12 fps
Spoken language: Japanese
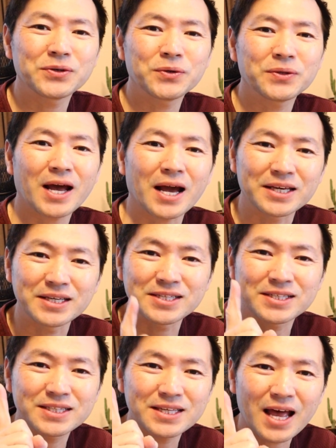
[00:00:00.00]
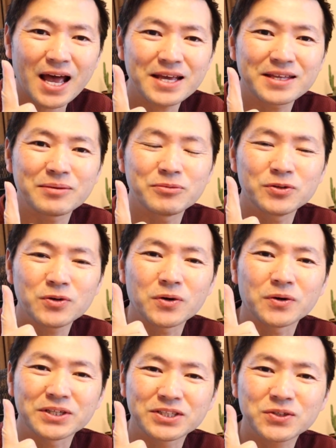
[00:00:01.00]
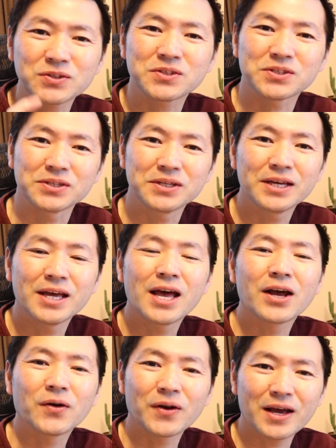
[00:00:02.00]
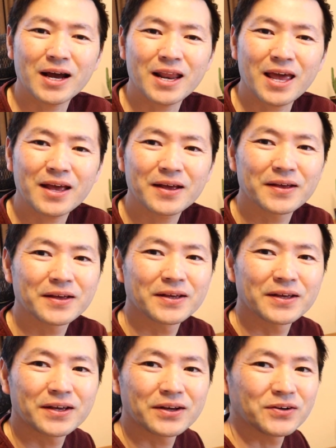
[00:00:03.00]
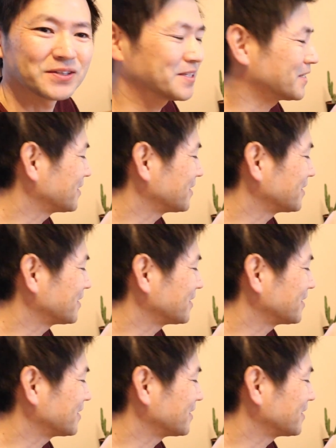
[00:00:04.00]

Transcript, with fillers: 要な必須アイテムの一つ、これがねこいつ